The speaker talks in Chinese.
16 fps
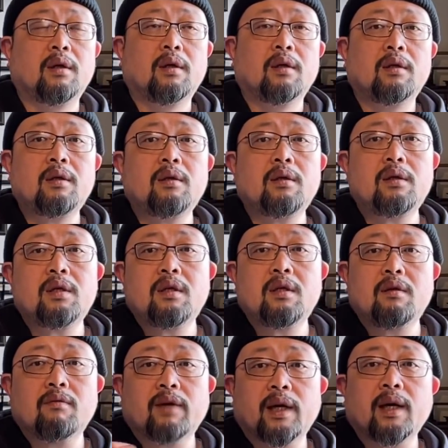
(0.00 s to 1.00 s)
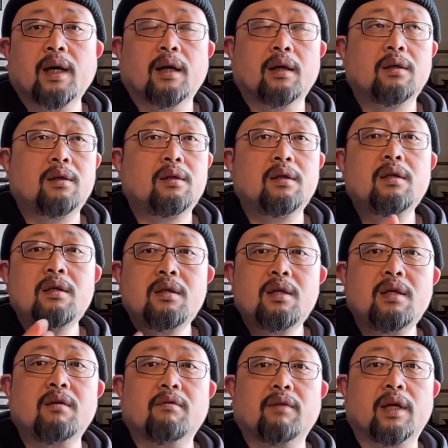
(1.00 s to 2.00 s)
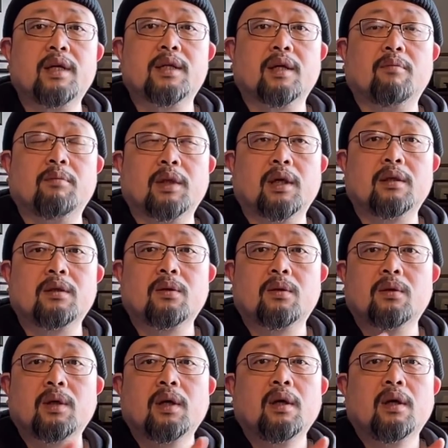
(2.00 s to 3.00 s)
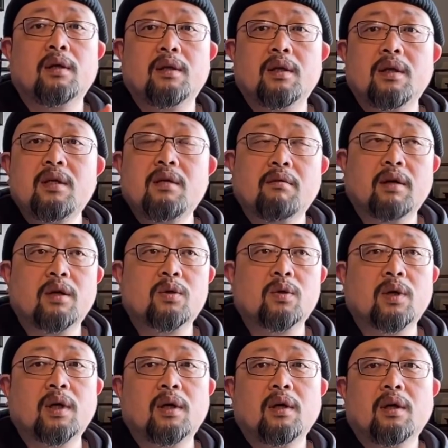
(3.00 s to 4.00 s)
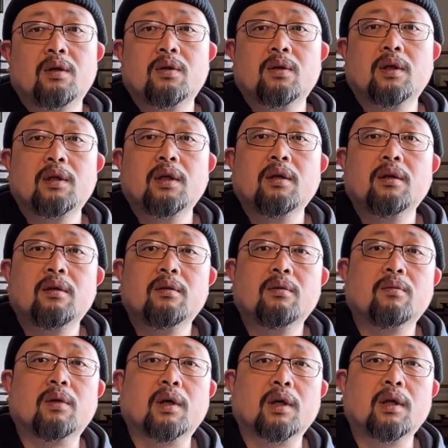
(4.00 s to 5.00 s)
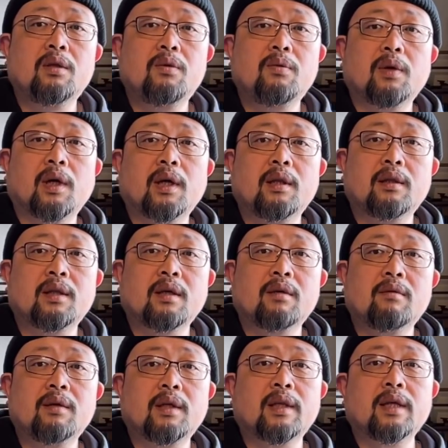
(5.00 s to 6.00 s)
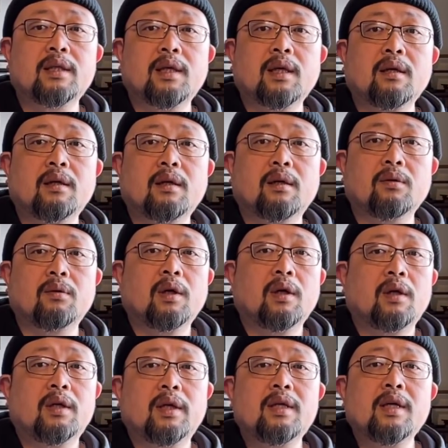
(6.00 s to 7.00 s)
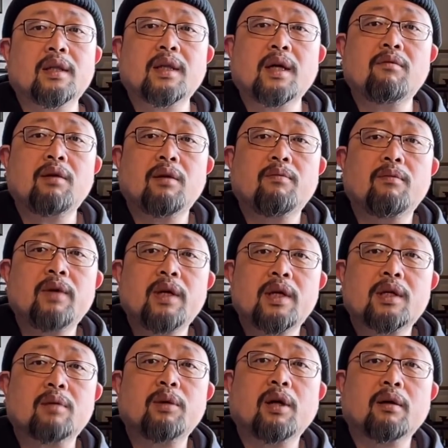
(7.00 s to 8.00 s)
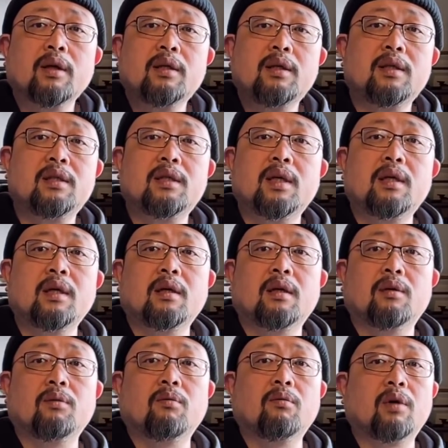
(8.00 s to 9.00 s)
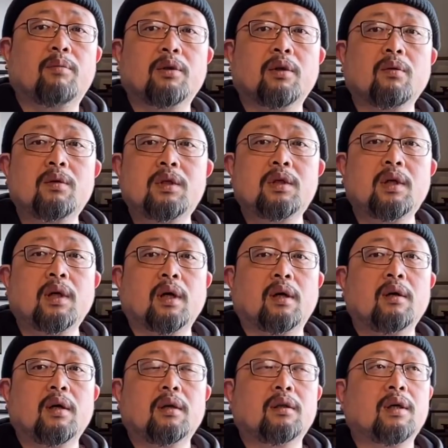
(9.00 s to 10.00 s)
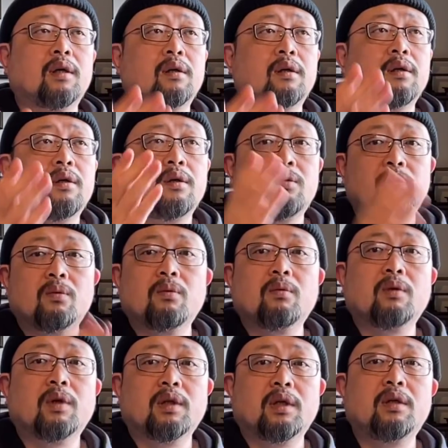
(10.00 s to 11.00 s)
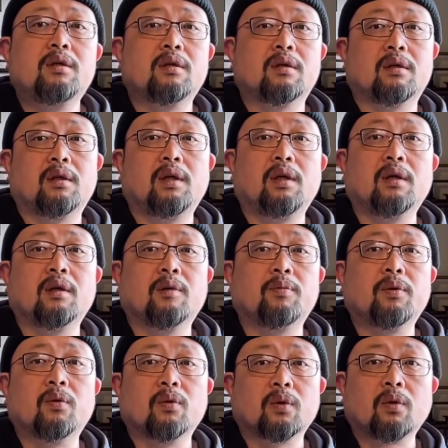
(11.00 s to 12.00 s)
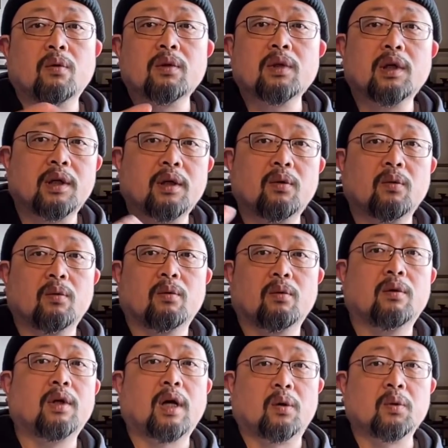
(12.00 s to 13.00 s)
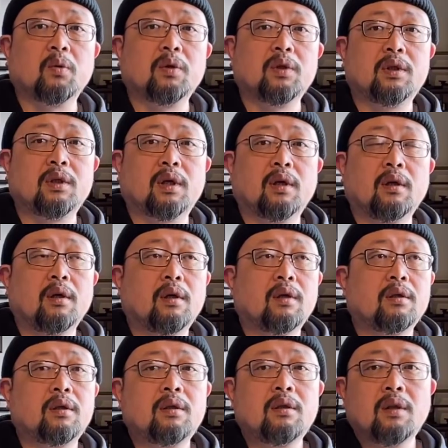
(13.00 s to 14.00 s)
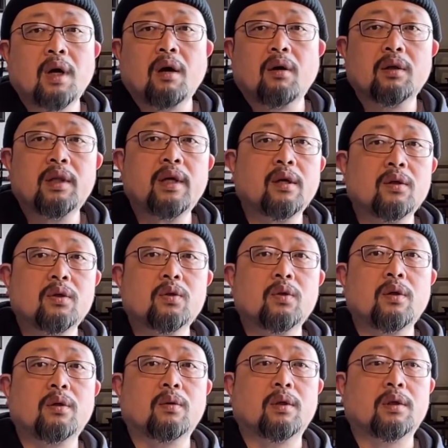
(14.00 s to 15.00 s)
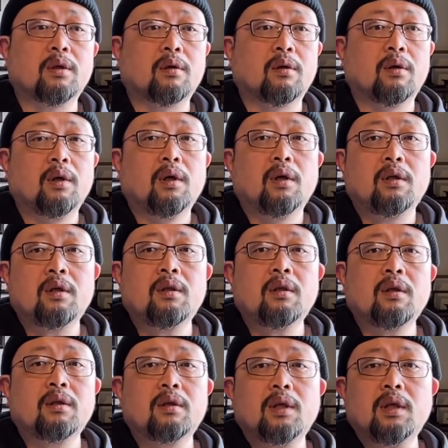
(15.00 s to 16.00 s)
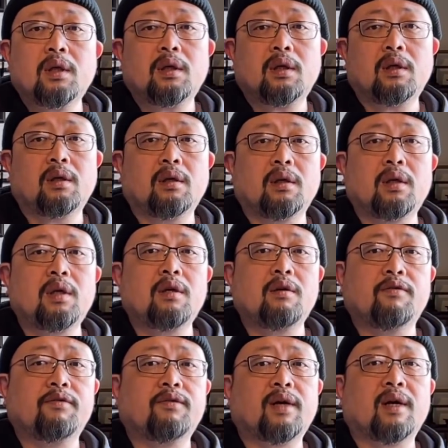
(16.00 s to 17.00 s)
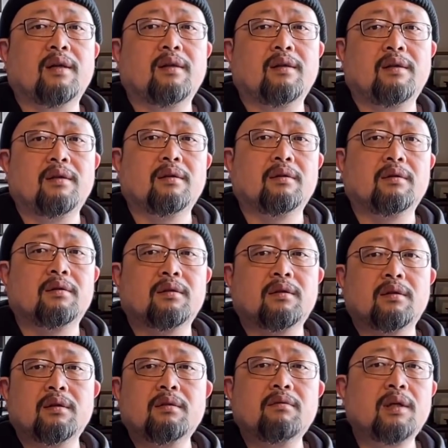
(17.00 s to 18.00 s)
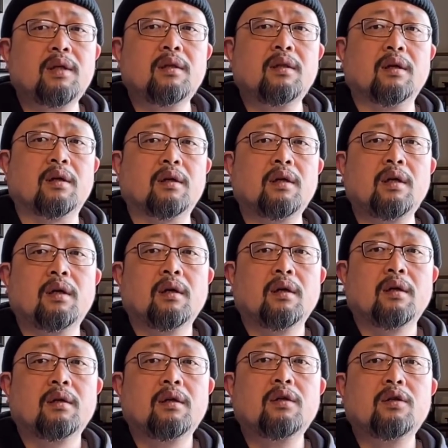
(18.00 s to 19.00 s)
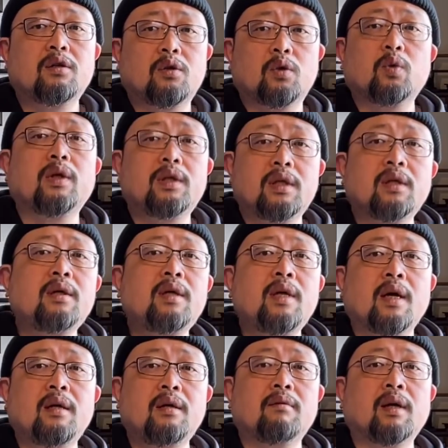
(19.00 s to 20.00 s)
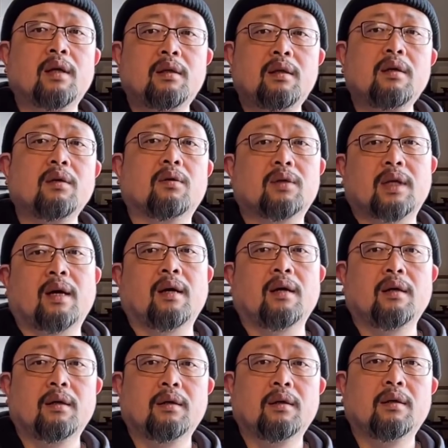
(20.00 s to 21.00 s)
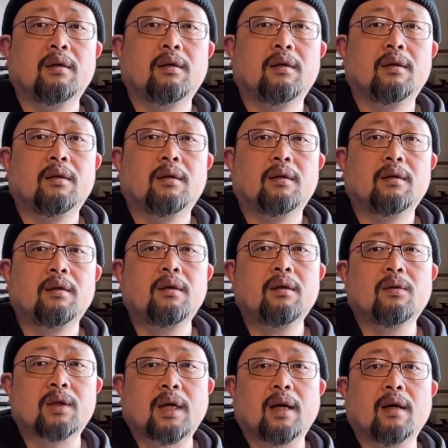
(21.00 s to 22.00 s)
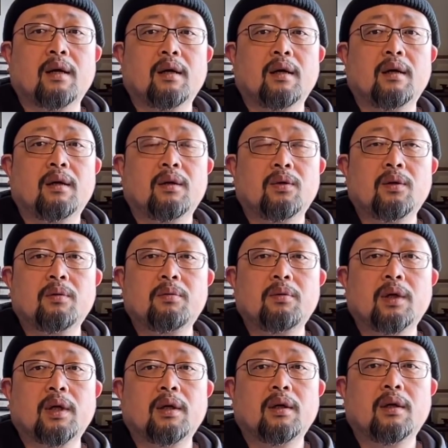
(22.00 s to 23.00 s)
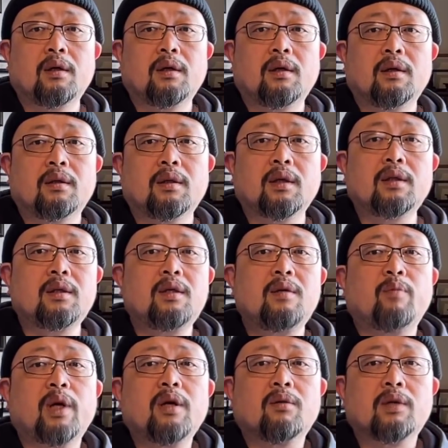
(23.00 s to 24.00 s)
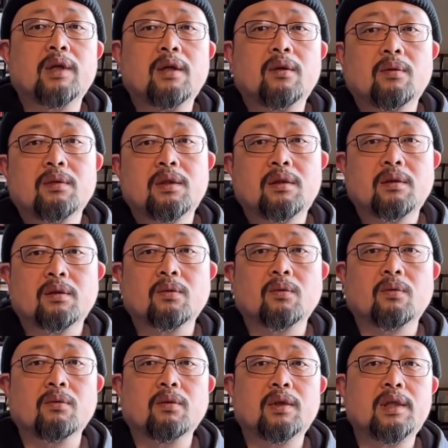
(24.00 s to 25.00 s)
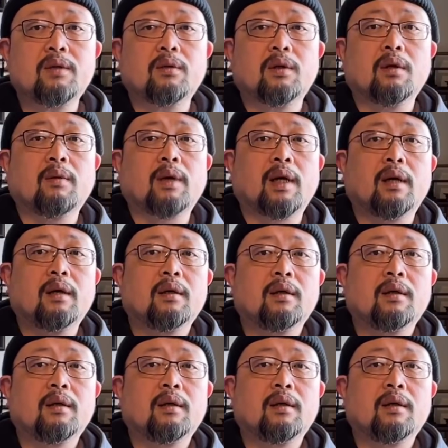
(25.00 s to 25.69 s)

你以为啊？您以为什么呢？就是说，您以为说说，那我跟原来的单位在签合同，人家单位为什么要跟你签这合同？我们都知道，那如果您只是一个普通的这种劳动者，您到了那个岁数的时候，您的体力、反应、思维能力，你除了经验以外，你有啥？你有啥？对不对？那你没有这种工作机会的话。